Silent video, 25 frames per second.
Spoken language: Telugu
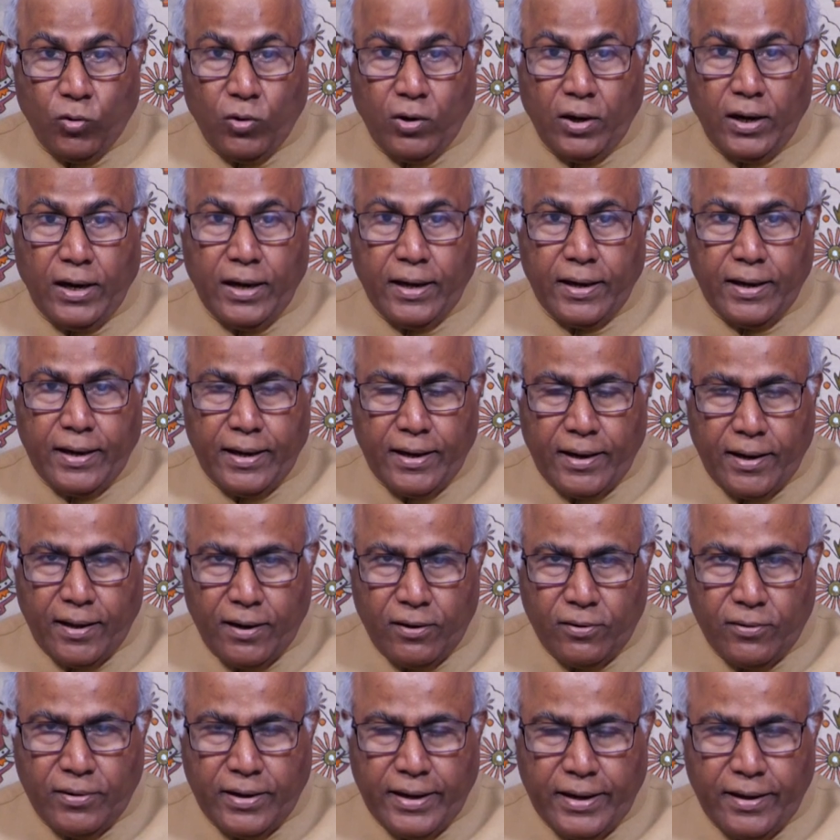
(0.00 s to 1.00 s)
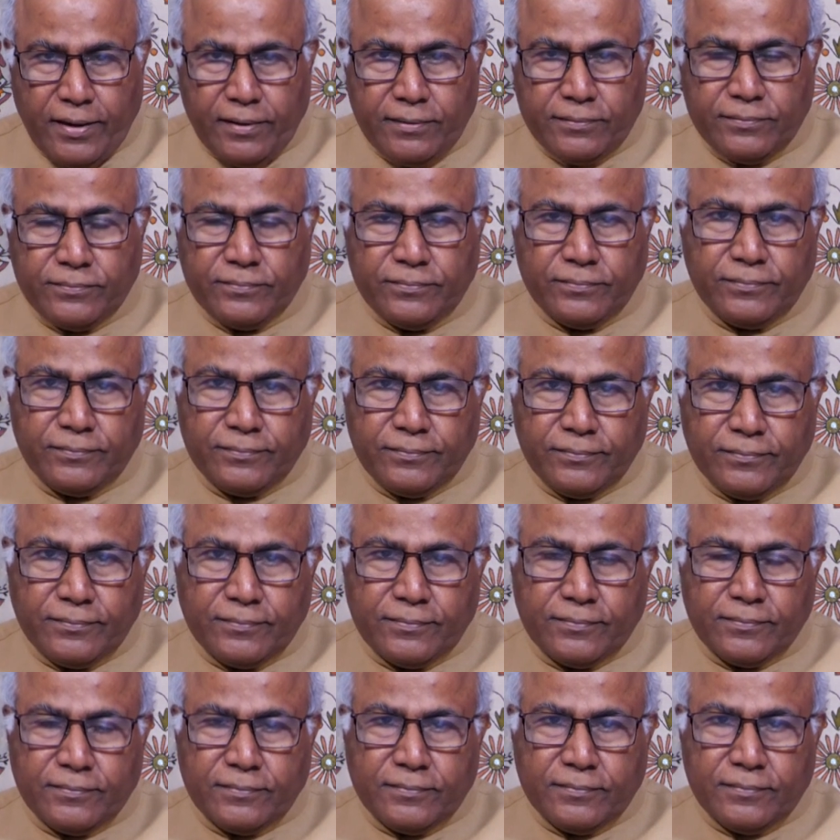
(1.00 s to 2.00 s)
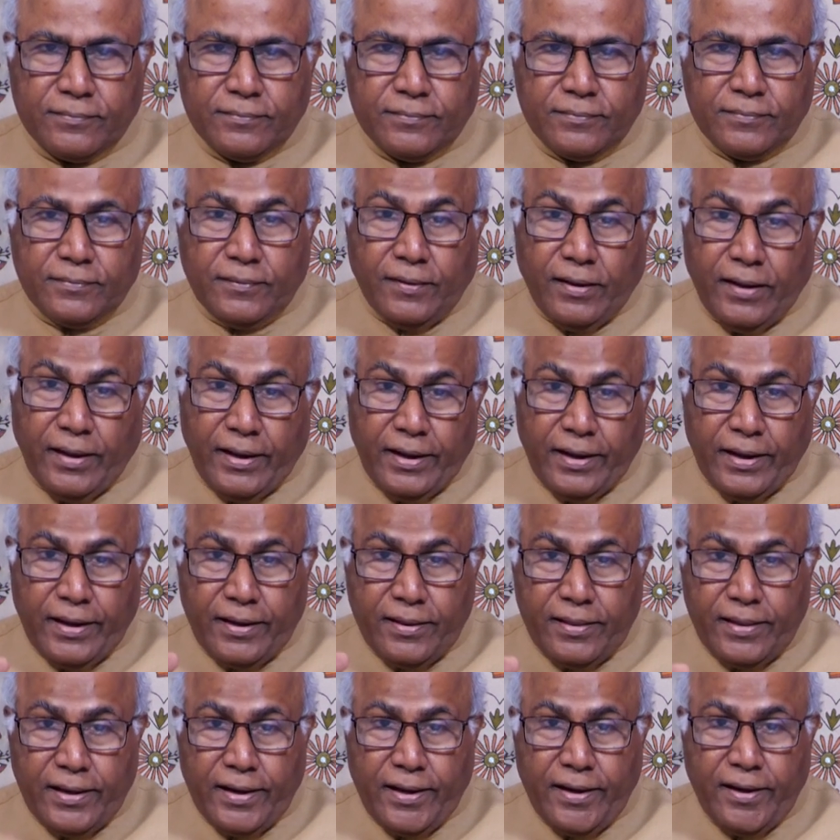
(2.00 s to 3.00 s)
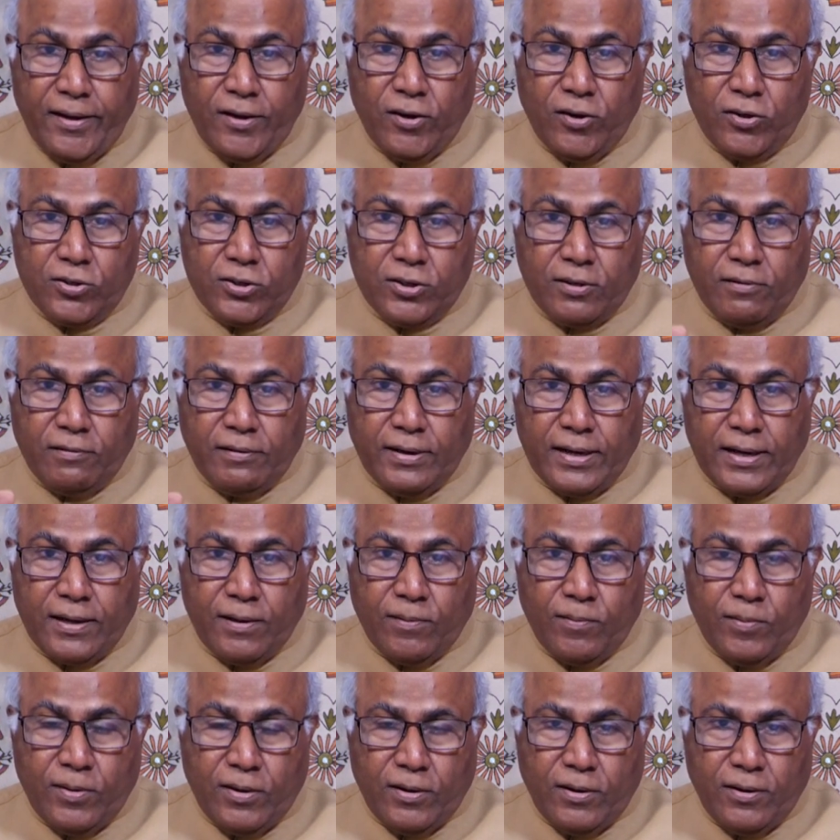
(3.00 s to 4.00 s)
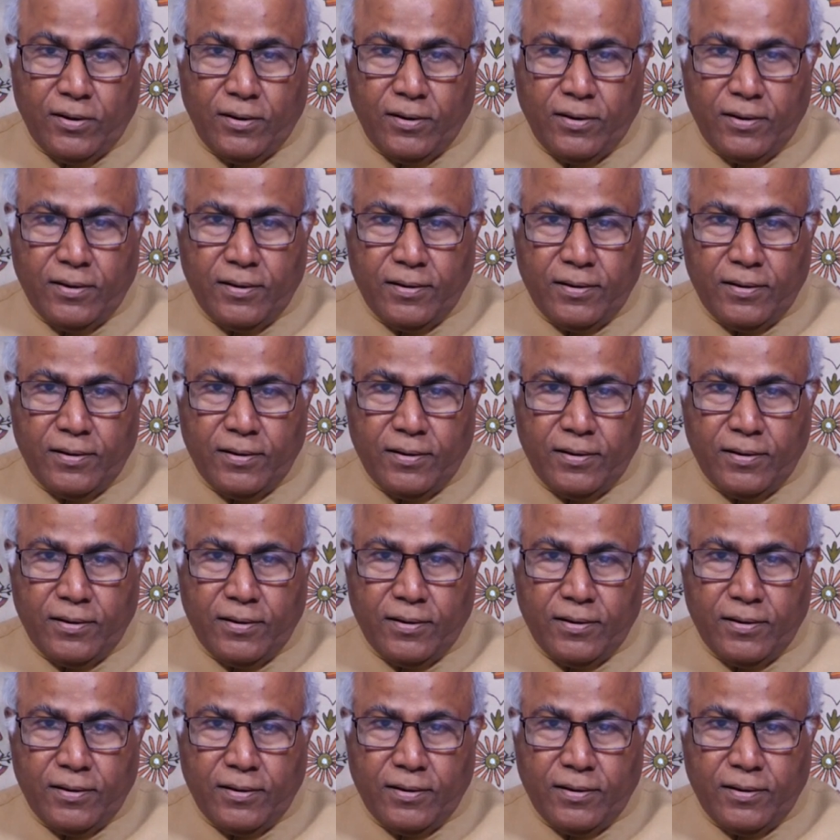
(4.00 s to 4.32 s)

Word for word: ఊహాగానాలు ఉన్నాయి ఇంక ఇదే నియోజకవర్గంలో